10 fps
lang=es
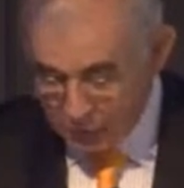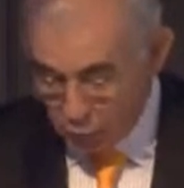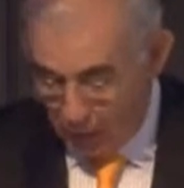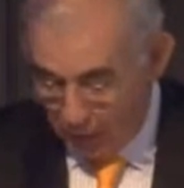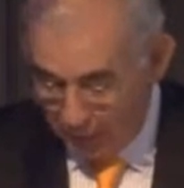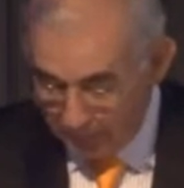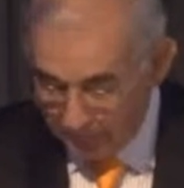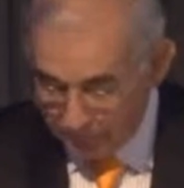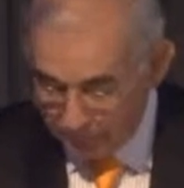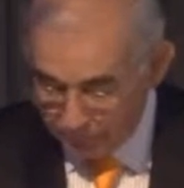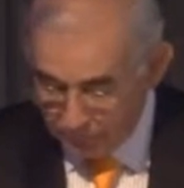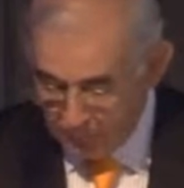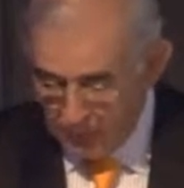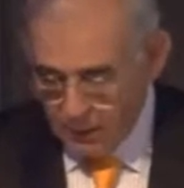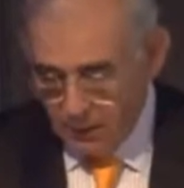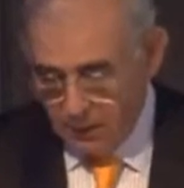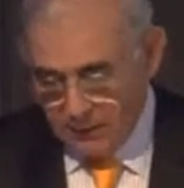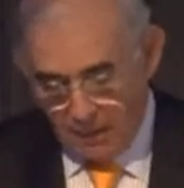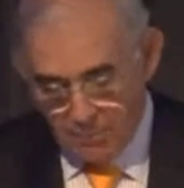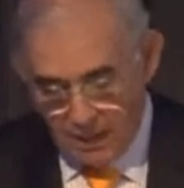suave.
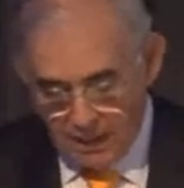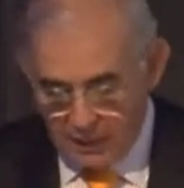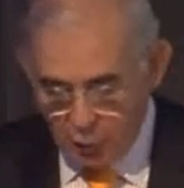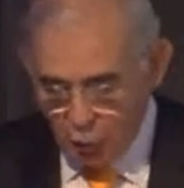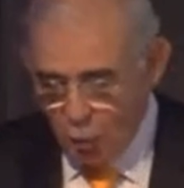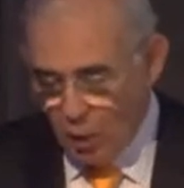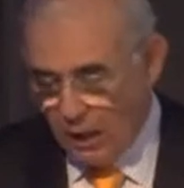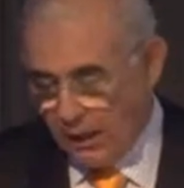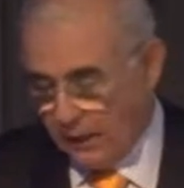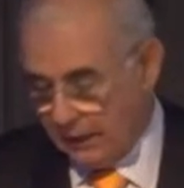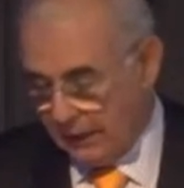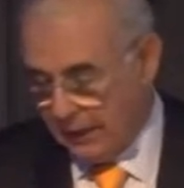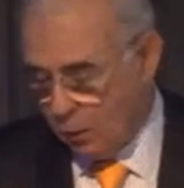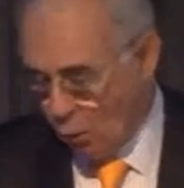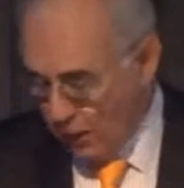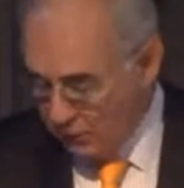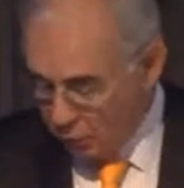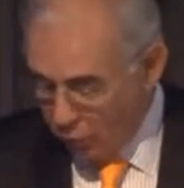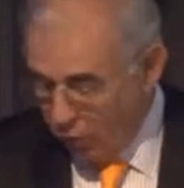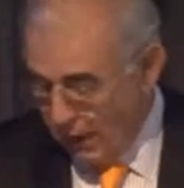También hay dudas en, en,
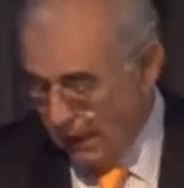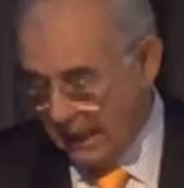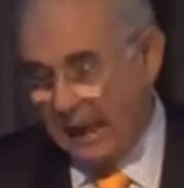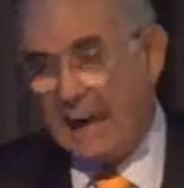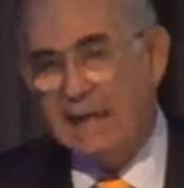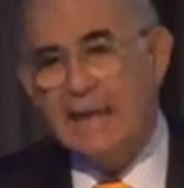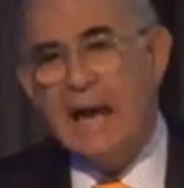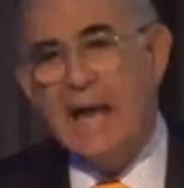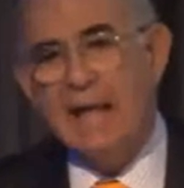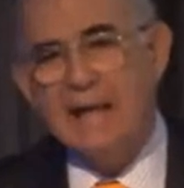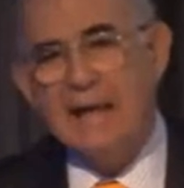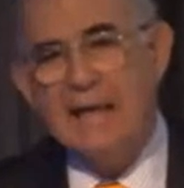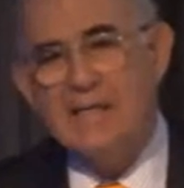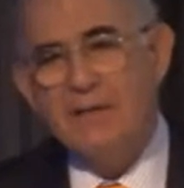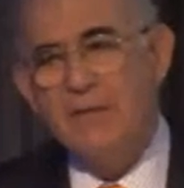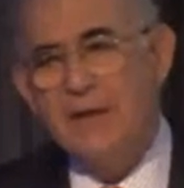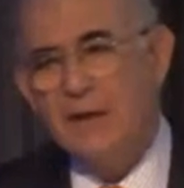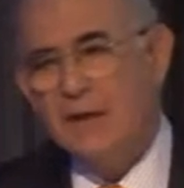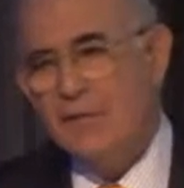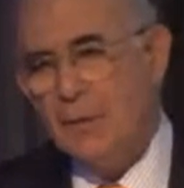cuanto a la calidad de las cifras
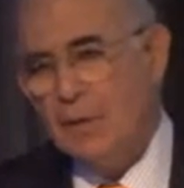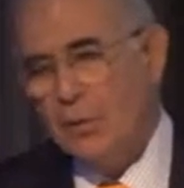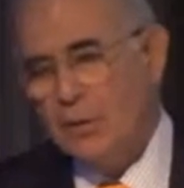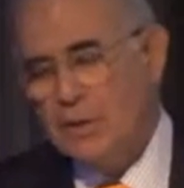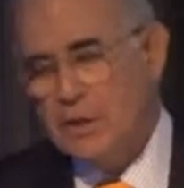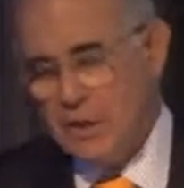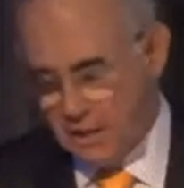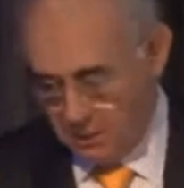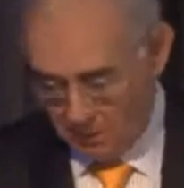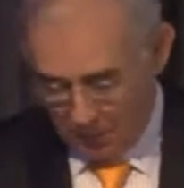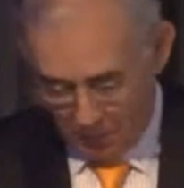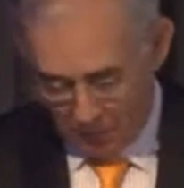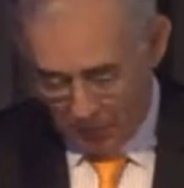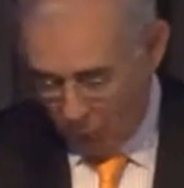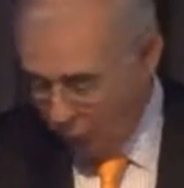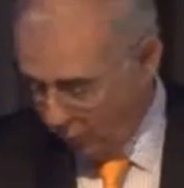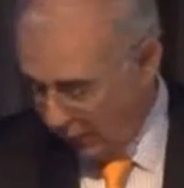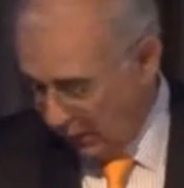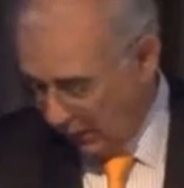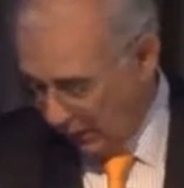de crecimiento de China. Esperemos
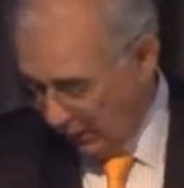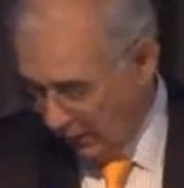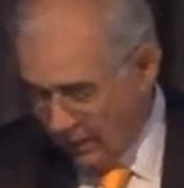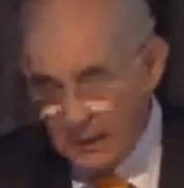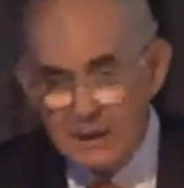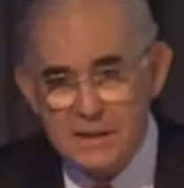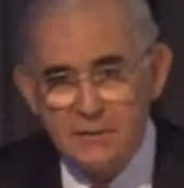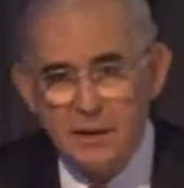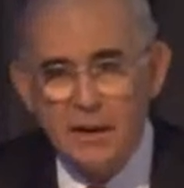que las cifras